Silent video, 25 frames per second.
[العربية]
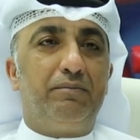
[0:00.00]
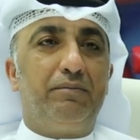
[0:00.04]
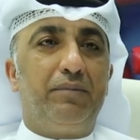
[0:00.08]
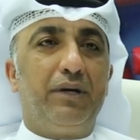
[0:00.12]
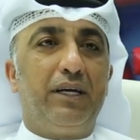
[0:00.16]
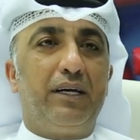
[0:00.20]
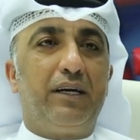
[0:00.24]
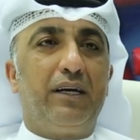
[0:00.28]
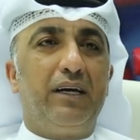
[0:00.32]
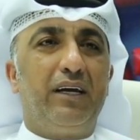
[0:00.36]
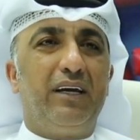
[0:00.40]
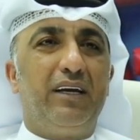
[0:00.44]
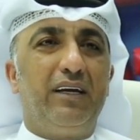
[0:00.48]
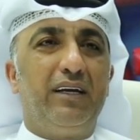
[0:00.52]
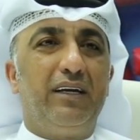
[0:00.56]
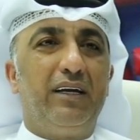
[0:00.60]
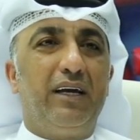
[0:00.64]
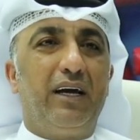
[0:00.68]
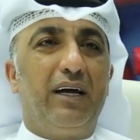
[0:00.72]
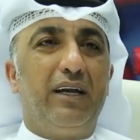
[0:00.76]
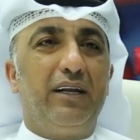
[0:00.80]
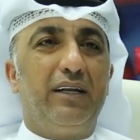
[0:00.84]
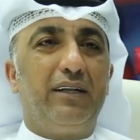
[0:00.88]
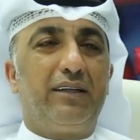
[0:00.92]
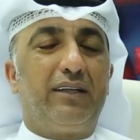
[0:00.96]
يعني
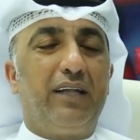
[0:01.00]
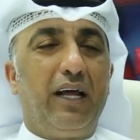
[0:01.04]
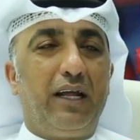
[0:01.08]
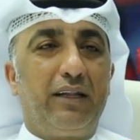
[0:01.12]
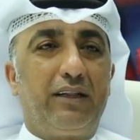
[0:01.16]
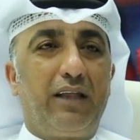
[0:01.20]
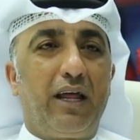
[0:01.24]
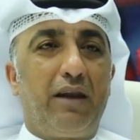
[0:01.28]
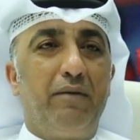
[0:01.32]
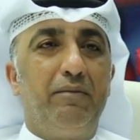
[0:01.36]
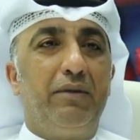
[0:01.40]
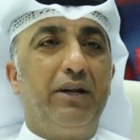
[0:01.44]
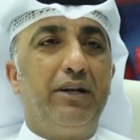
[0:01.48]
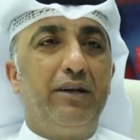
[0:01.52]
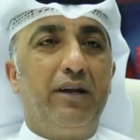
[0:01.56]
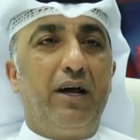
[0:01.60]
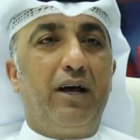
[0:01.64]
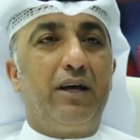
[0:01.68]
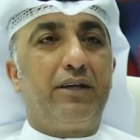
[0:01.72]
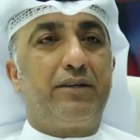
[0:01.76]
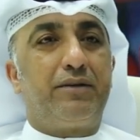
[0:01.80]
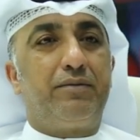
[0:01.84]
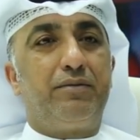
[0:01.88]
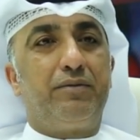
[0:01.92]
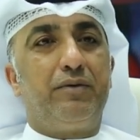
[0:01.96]
تحترم
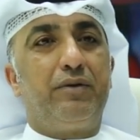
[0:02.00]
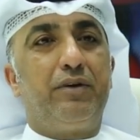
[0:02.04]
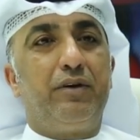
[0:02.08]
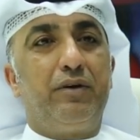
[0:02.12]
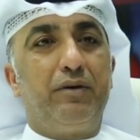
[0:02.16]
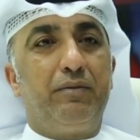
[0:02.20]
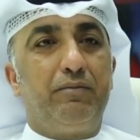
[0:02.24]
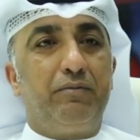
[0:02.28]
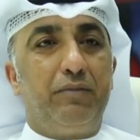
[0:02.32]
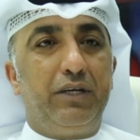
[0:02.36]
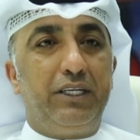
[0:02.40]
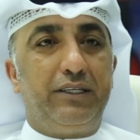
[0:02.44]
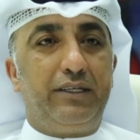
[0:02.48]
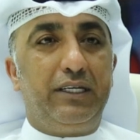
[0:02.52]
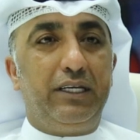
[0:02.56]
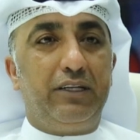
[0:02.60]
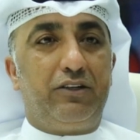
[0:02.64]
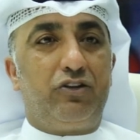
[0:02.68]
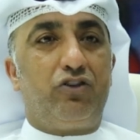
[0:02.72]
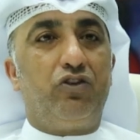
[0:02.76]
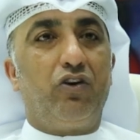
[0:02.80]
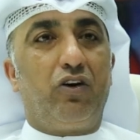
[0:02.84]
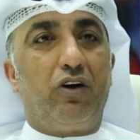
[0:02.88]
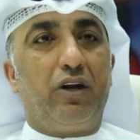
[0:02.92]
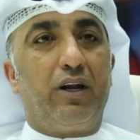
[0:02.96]
الناس
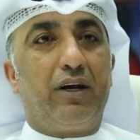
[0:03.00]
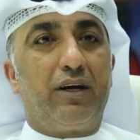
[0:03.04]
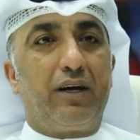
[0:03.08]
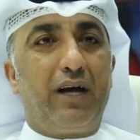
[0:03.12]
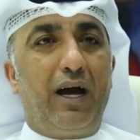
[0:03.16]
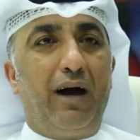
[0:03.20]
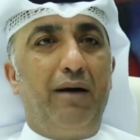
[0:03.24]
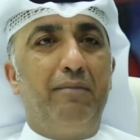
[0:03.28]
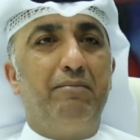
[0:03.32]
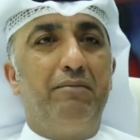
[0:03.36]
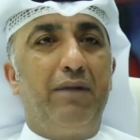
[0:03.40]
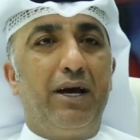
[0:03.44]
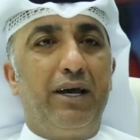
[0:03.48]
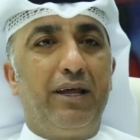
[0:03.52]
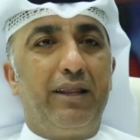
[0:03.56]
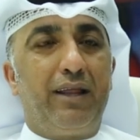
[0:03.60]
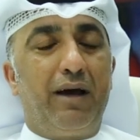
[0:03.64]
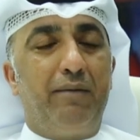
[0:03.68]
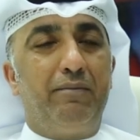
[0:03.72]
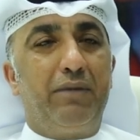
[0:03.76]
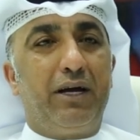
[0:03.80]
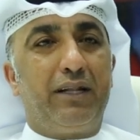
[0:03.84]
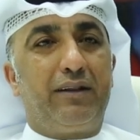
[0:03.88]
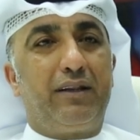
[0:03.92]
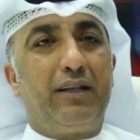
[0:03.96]
بيزيد شغلك اما
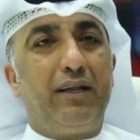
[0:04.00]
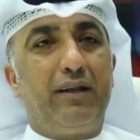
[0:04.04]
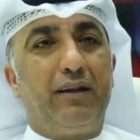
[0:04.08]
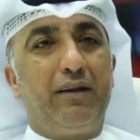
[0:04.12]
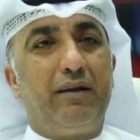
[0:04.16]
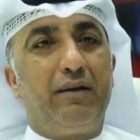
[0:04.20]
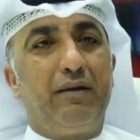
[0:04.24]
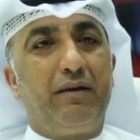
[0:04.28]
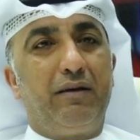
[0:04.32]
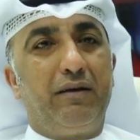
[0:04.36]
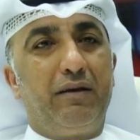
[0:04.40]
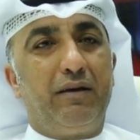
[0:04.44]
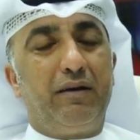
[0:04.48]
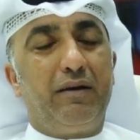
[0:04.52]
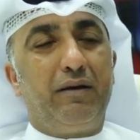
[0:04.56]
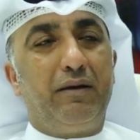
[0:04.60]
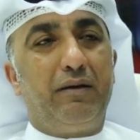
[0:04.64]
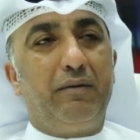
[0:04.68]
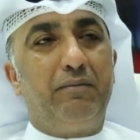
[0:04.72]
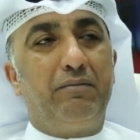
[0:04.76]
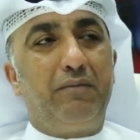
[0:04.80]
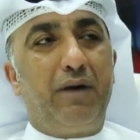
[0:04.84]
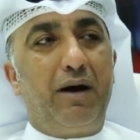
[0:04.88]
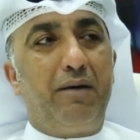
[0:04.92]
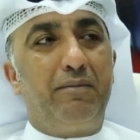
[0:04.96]
اذا بت
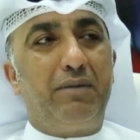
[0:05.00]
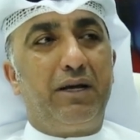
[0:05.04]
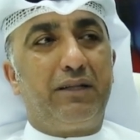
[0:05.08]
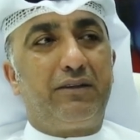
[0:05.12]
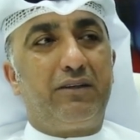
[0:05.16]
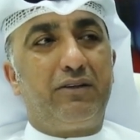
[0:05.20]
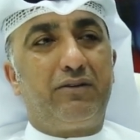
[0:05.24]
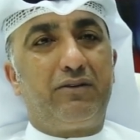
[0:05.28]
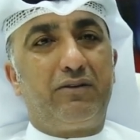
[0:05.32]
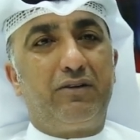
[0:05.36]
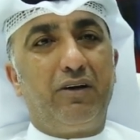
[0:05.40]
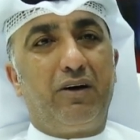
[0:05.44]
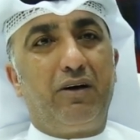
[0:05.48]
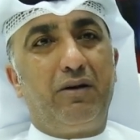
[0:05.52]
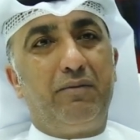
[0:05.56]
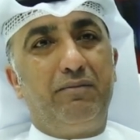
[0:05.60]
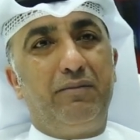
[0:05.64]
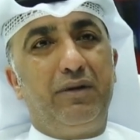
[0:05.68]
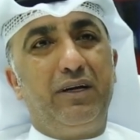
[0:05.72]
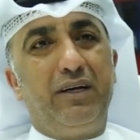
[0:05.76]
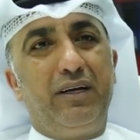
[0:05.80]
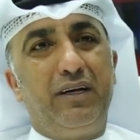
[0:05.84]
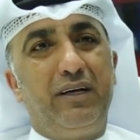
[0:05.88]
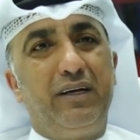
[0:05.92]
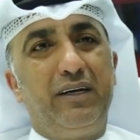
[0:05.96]
آه، ما بتشتغل
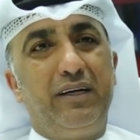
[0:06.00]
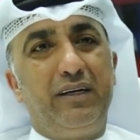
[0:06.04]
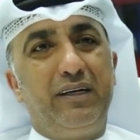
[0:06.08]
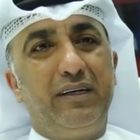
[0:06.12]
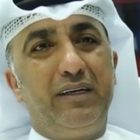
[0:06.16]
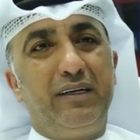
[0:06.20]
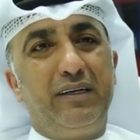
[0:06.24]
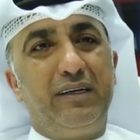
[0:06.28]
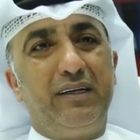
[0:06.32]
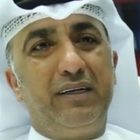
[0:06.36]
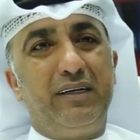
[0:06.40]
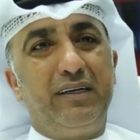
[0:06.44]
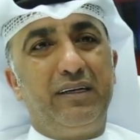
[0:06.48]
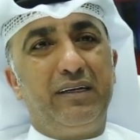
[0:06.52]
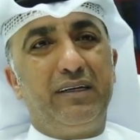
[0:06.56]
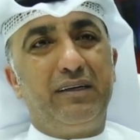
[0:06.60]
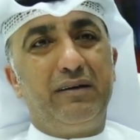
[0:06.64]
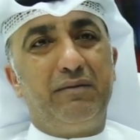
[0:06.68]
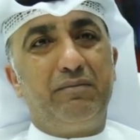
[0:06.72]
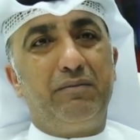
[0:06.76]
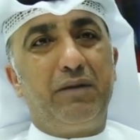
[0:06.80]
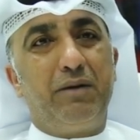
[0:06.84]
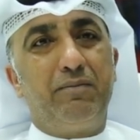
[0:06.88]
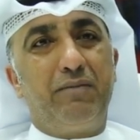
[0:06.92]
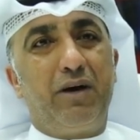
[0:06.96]

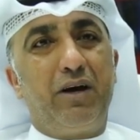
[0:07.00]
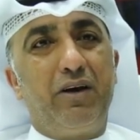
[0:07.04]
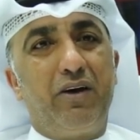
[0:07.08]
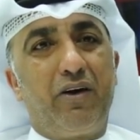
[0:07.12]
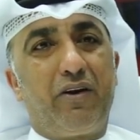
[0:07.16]
بما